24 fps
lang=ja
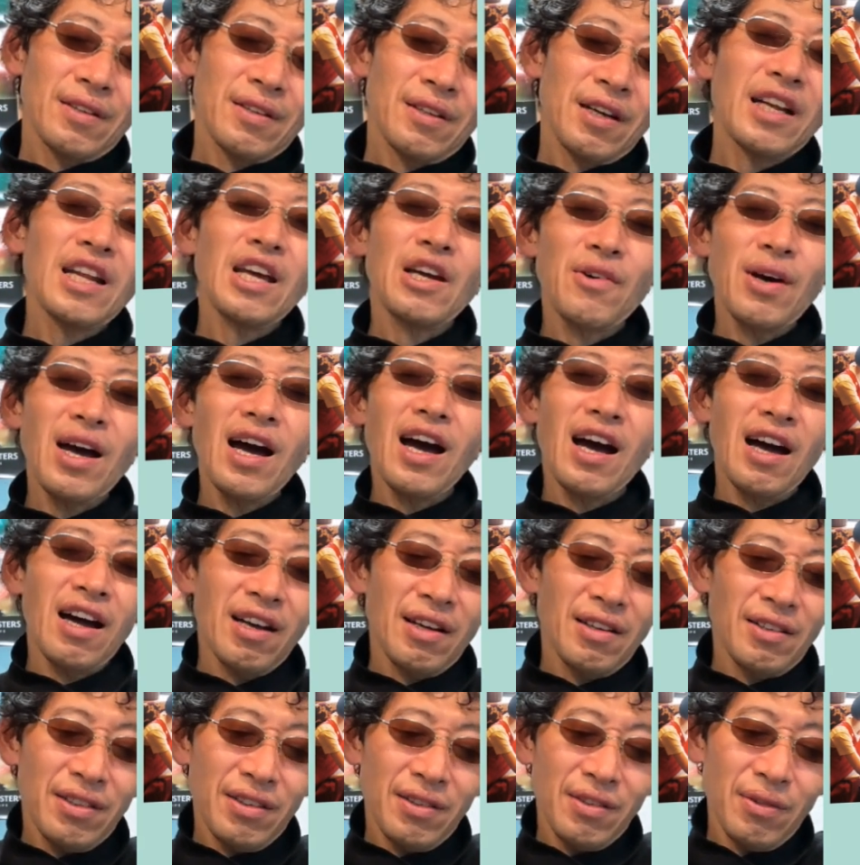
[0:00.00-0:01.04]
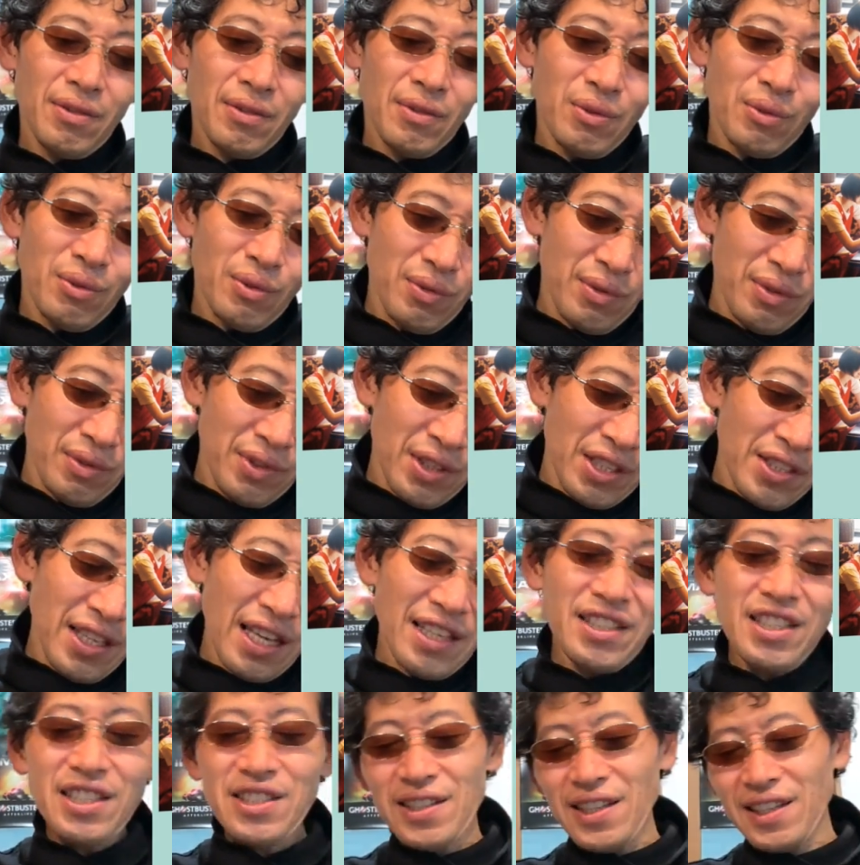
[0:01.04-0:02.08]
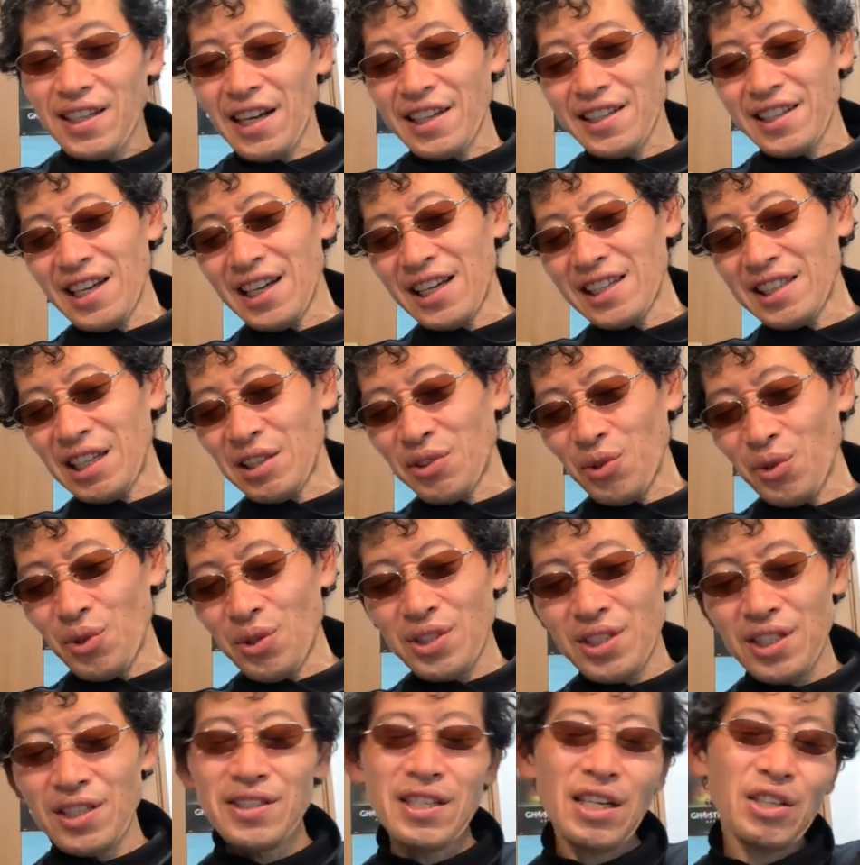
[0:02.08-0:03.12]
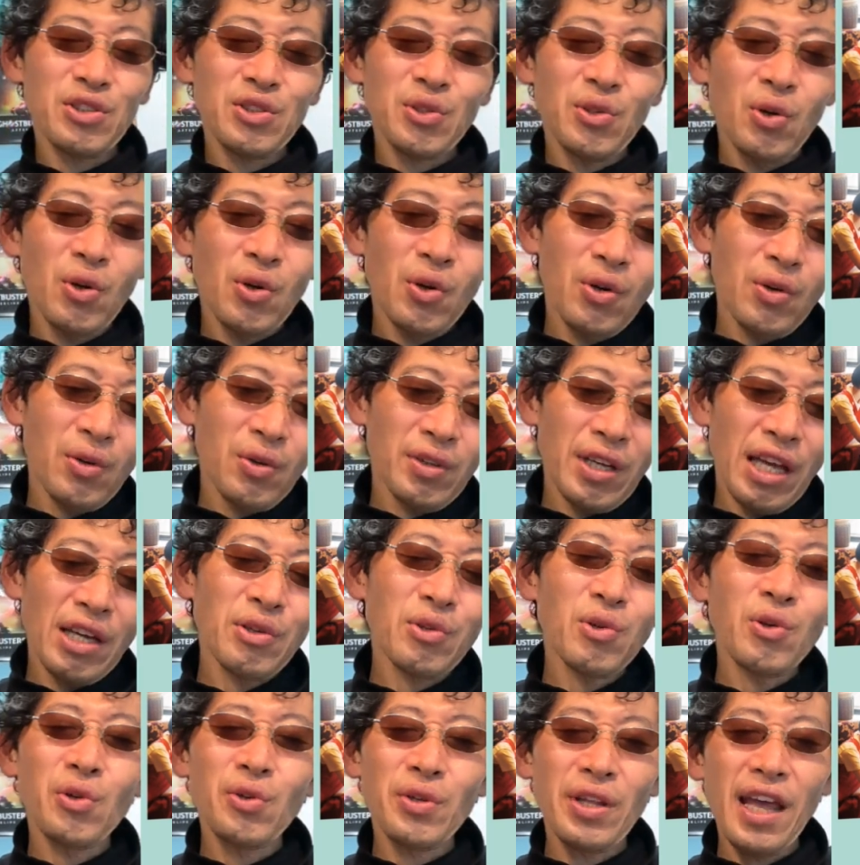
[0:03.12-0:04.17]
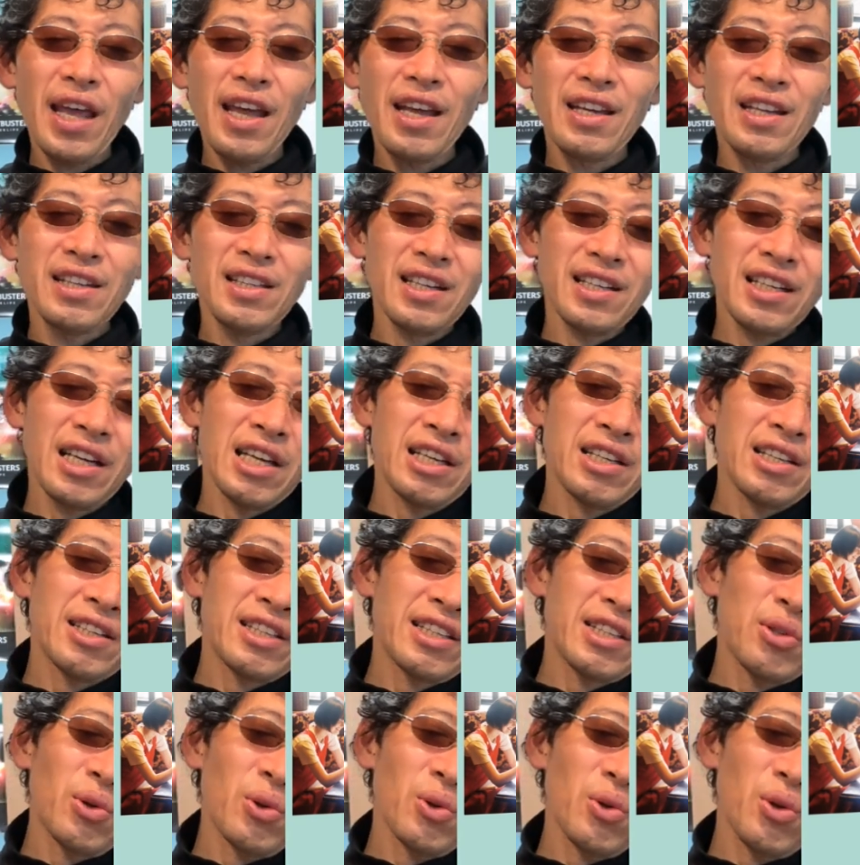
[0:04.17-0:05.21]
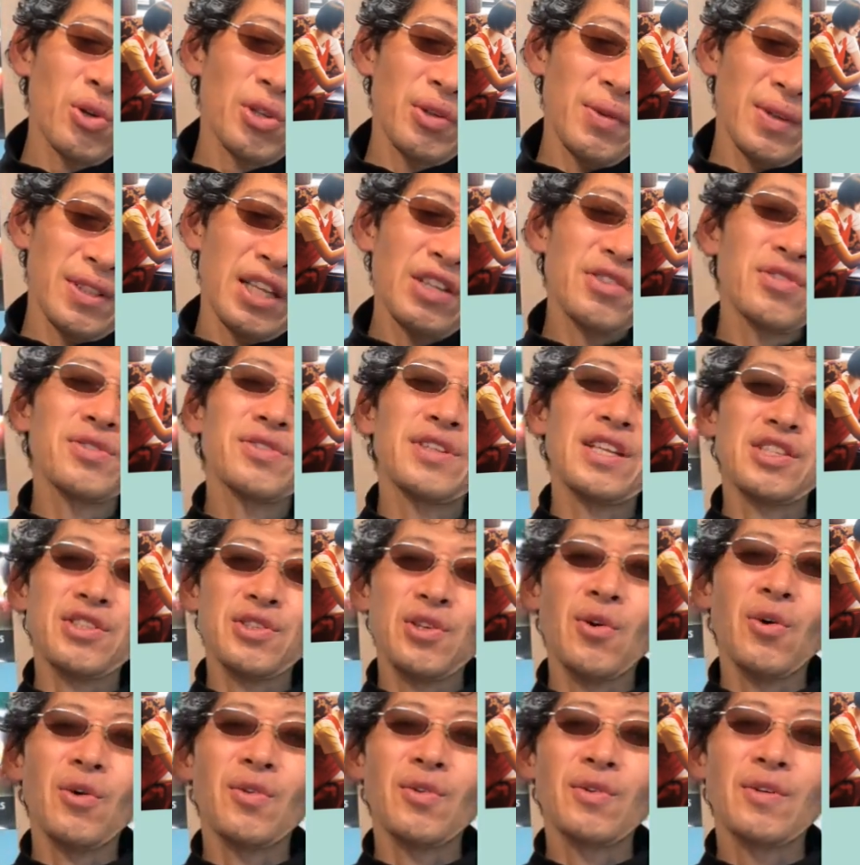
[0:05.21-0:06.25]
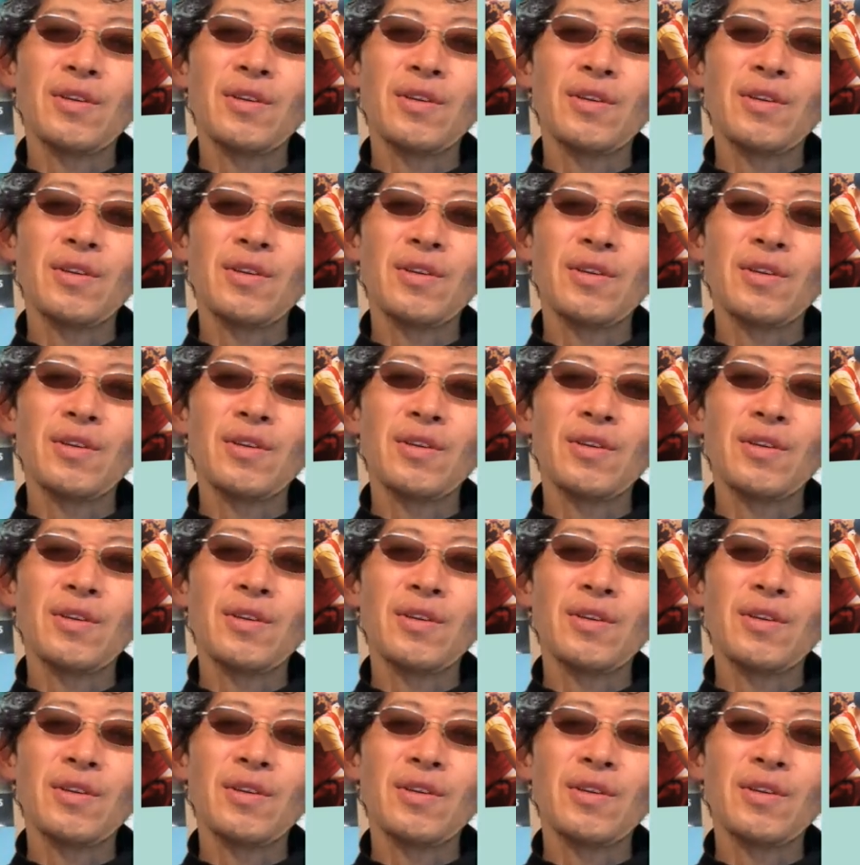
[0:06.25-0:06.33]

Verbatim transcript: 彼は、2、3日で書き上げたという新作の原稿をね、稲垣五郎に渡すんですよ。